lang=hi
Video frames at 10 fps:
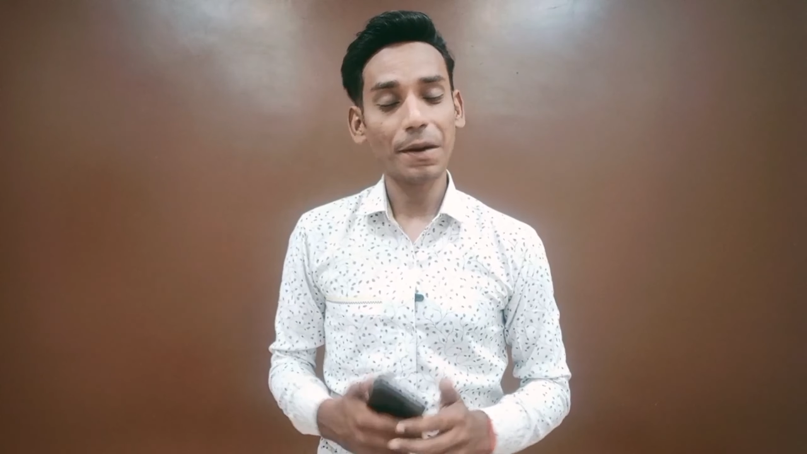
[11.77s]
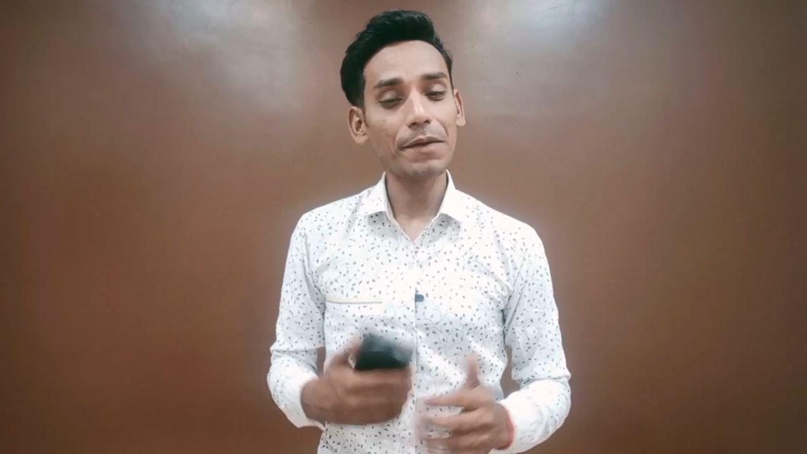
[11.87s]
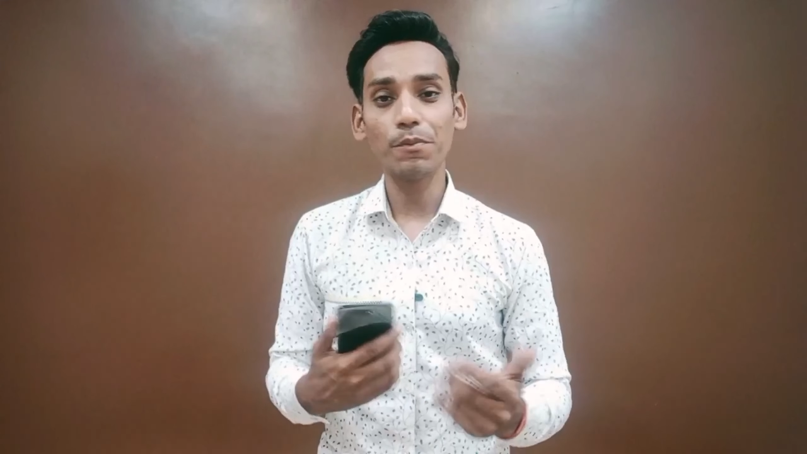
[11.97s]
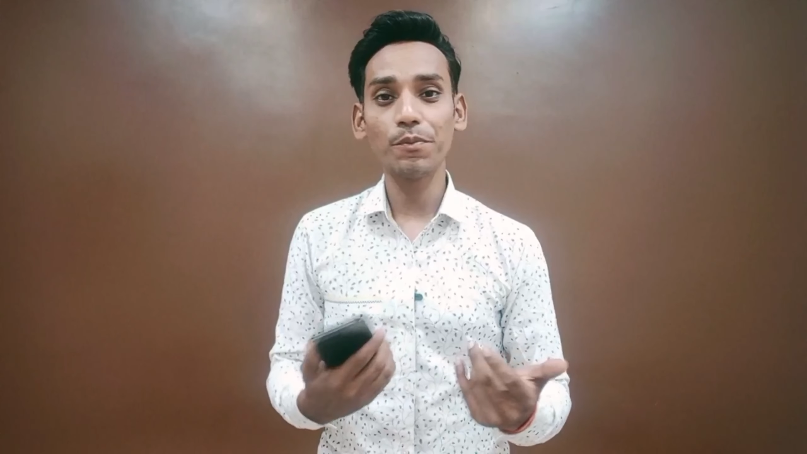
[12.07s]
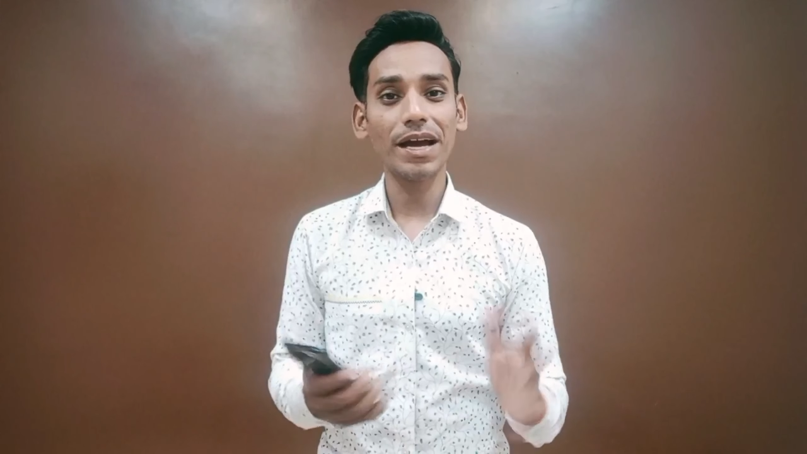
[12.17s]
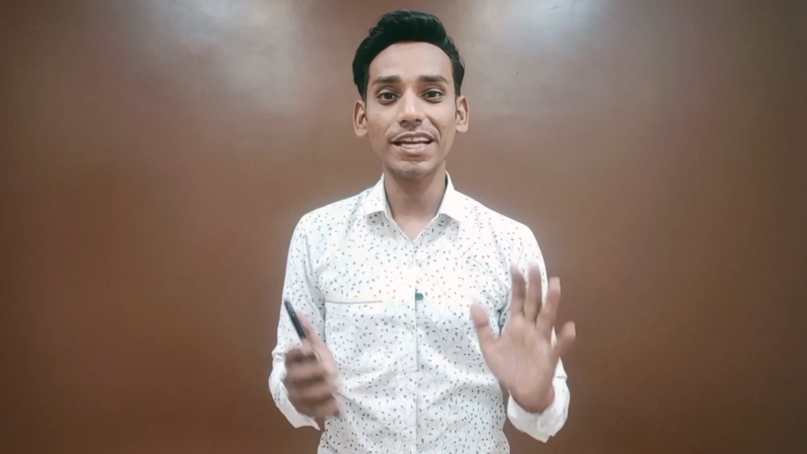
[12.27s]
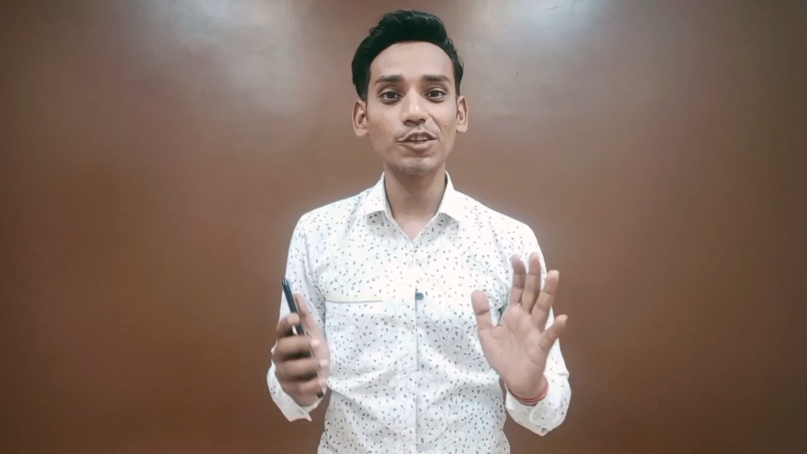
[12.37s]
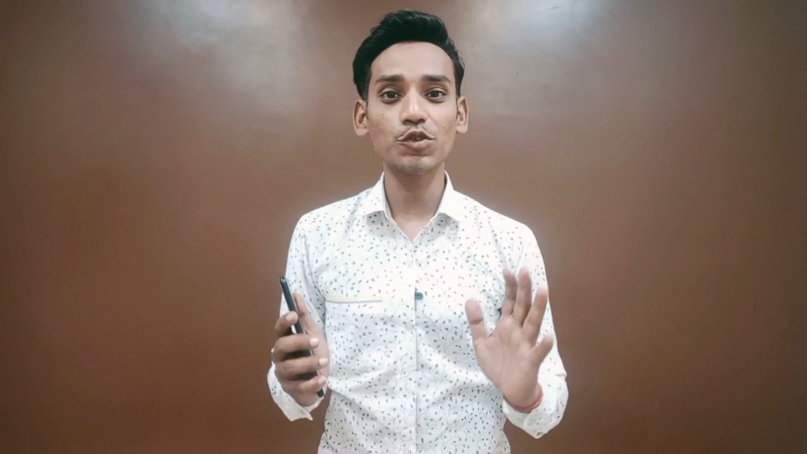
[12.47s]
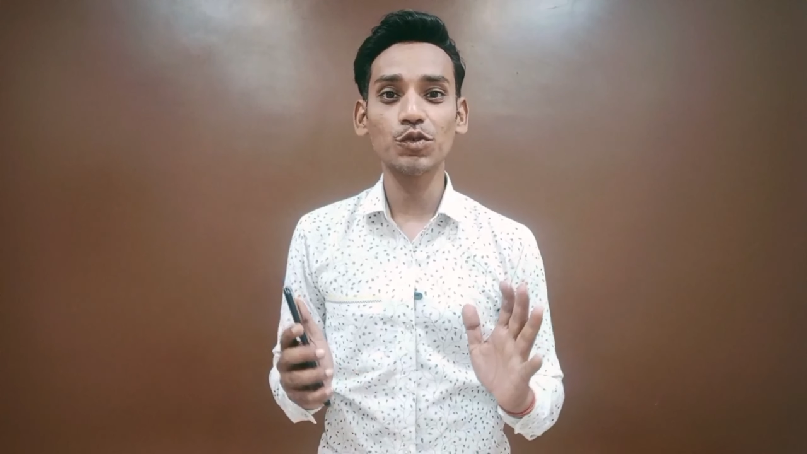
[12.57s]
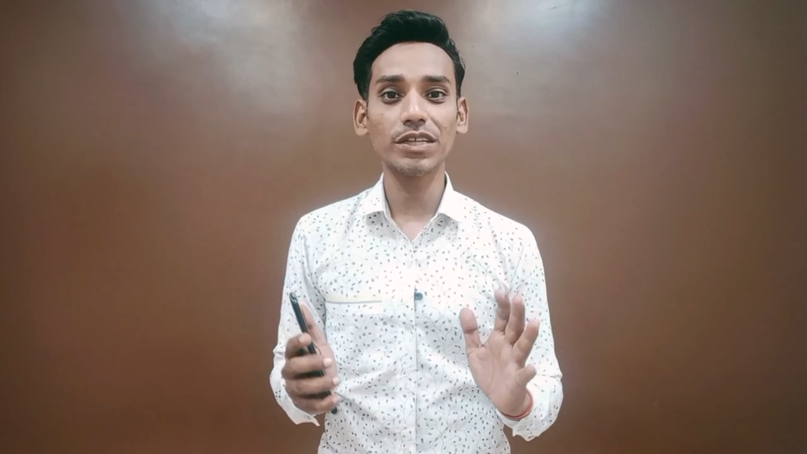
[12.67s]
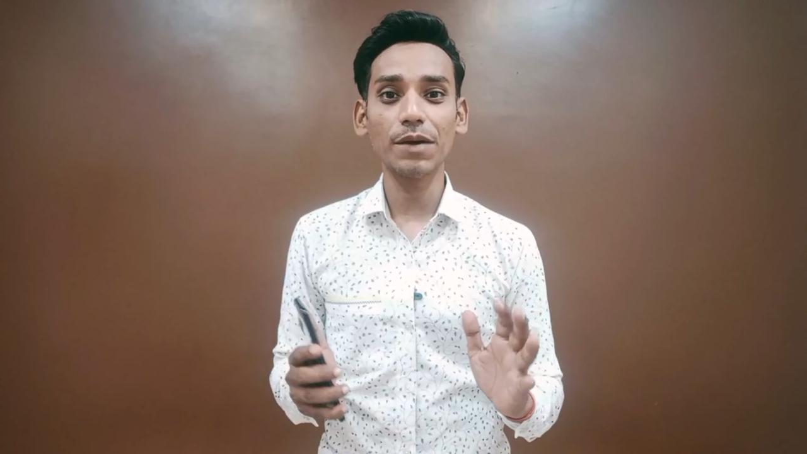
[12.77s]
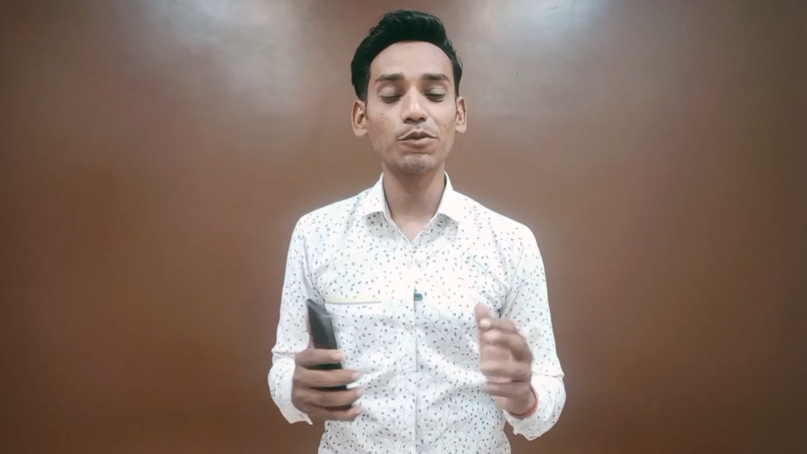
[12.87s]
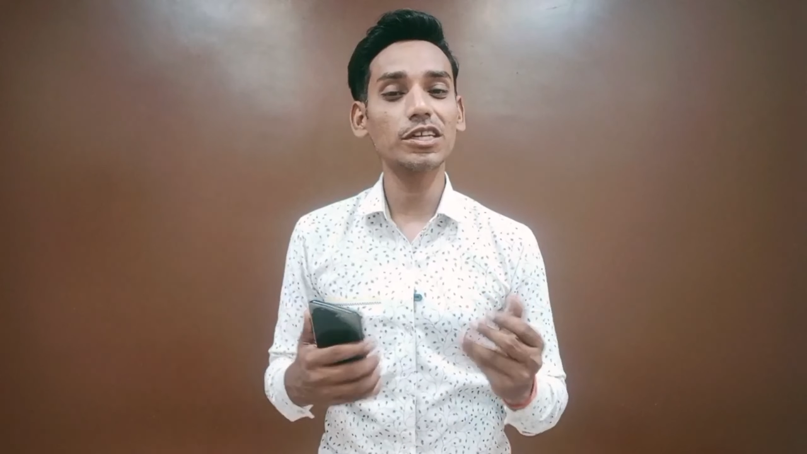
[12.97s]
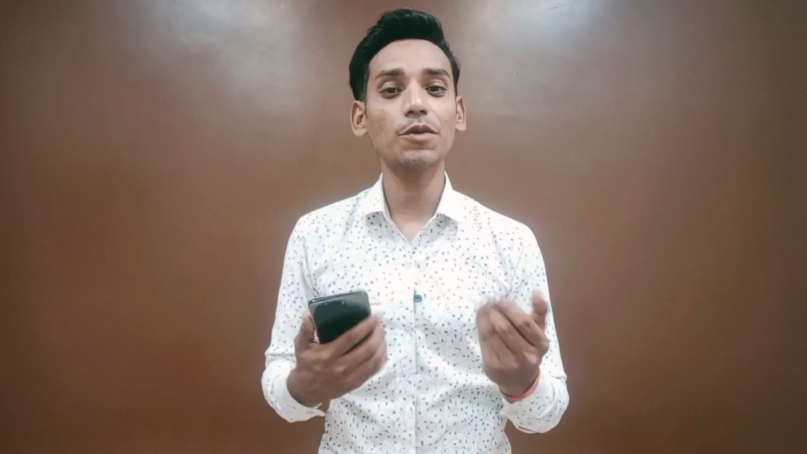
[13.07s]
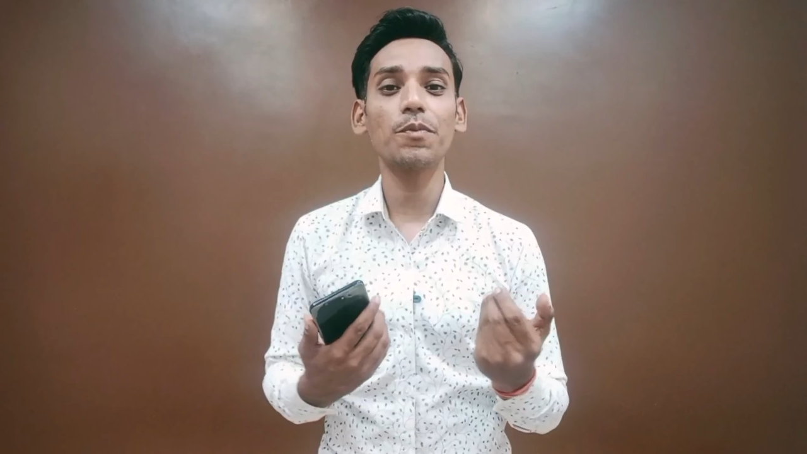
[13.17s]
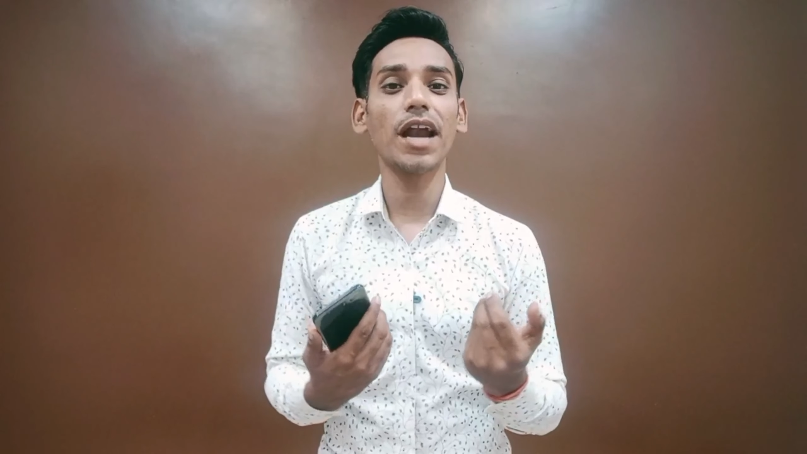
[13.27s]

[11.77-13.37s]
भाई मैंने तो सुन के मुझे तो